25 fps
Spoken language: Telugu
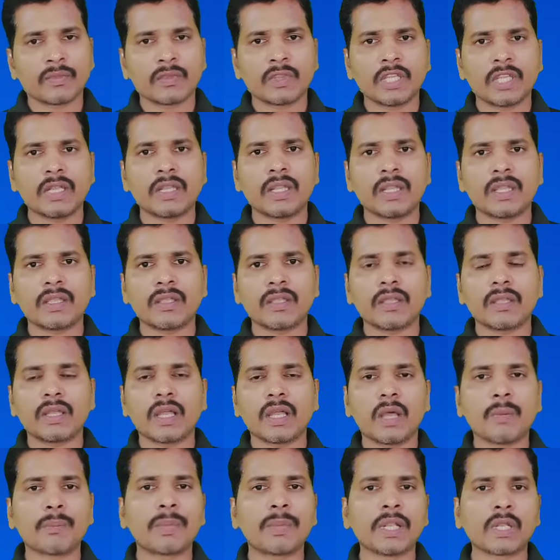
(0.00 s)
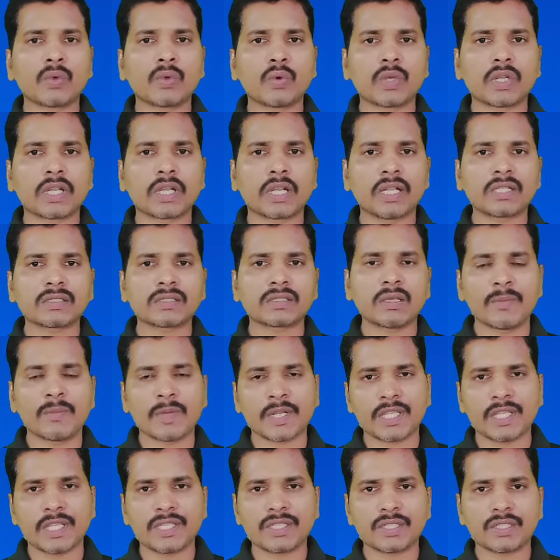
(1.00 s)
దీన్ని అప్పీల్ కోర్టు కూడా
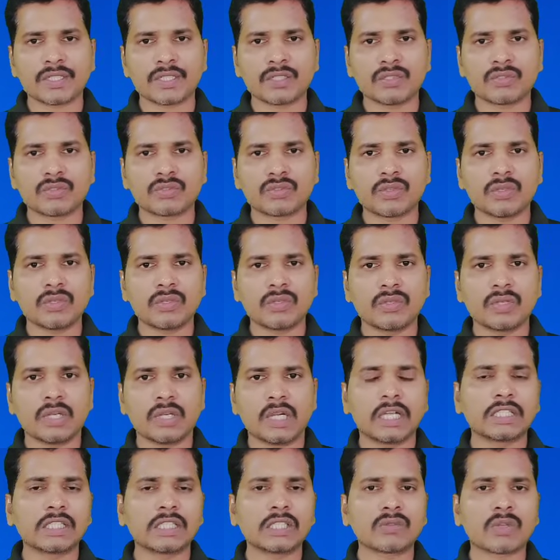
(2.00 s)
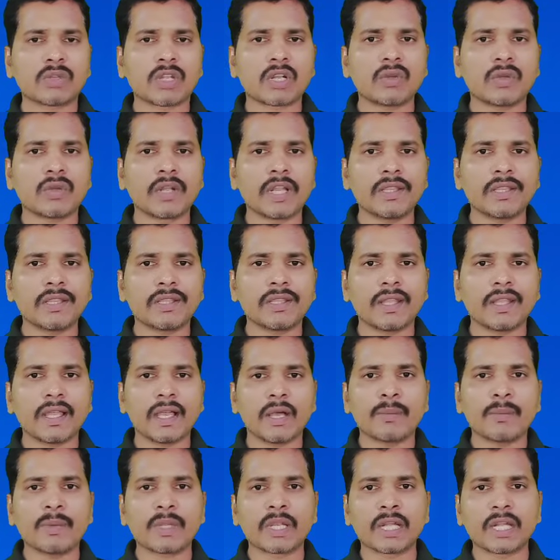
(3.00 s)
సమర్థించింది సో అతి త్వరలోనే దీన్ని
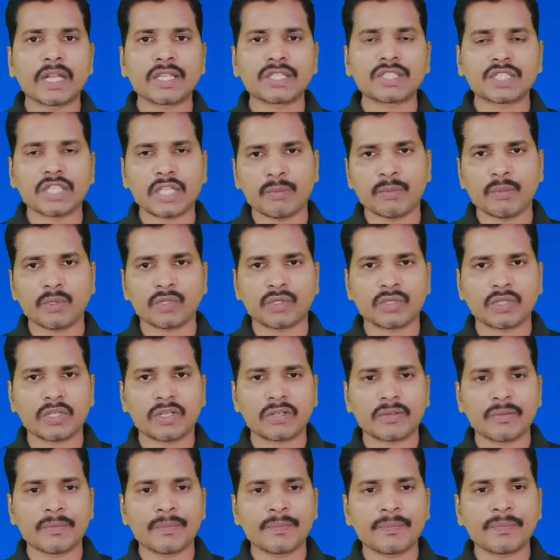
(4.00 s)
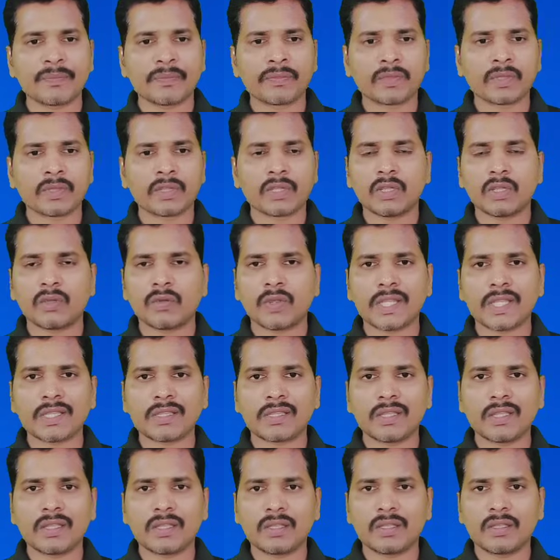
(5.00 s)
అమలు కూడా చేయబోతున్నారు
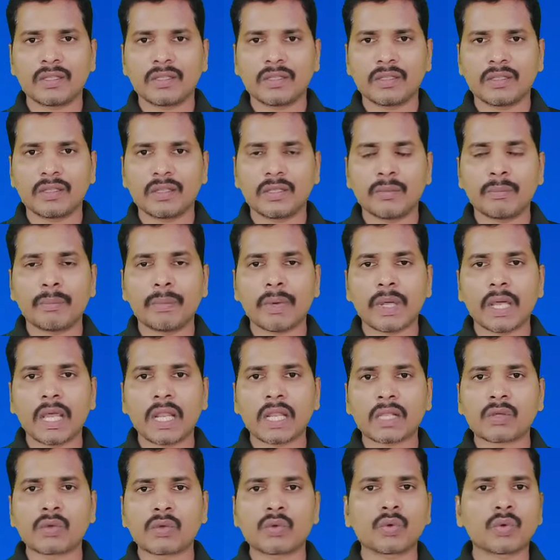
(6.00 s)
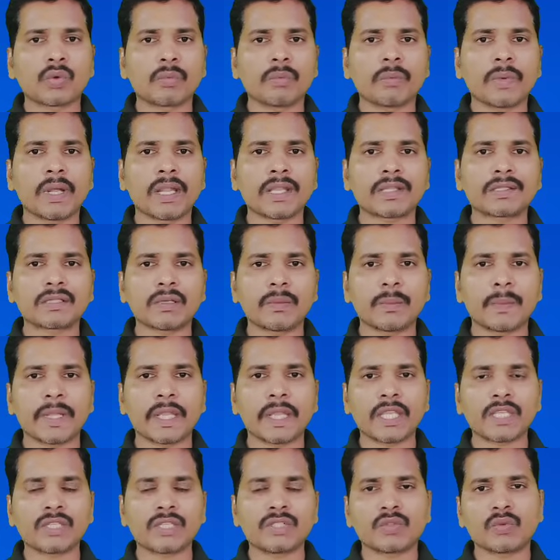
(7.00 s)
ఎవరైతే ఈ పాలక కుటుంబానికి
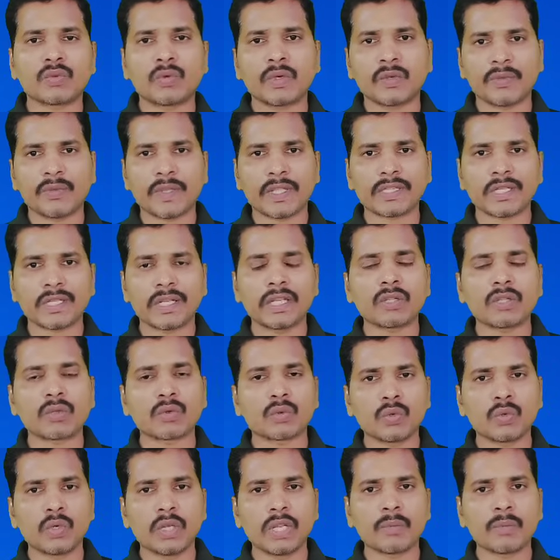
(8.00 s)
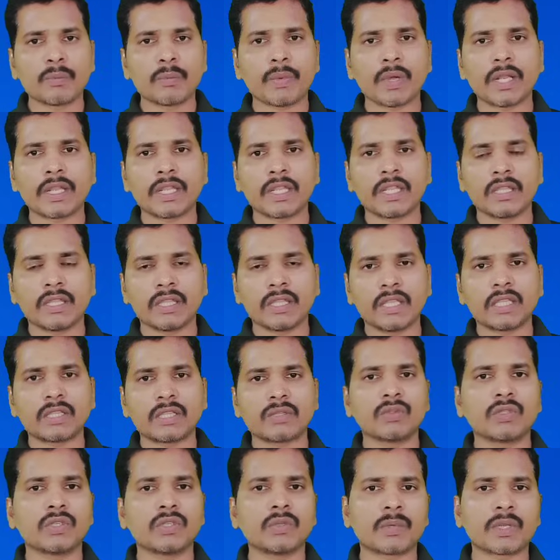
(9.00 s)
సంబంధించినటువంటి వ్యక్తి అంటే రూలింగ్ పార్టీ
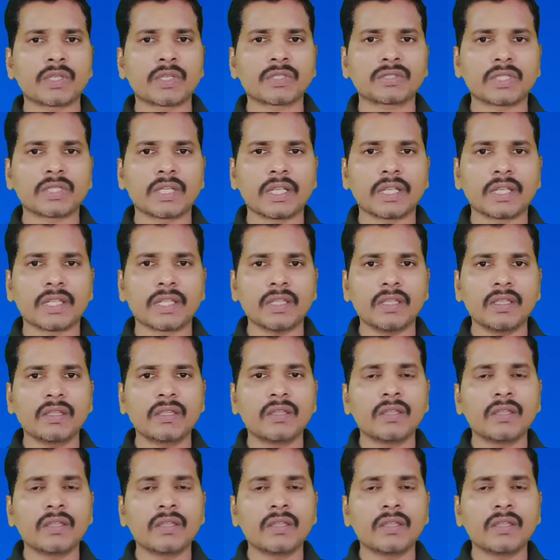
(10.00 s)
ఏదైతే ఉందో ప్రస్తుతానికి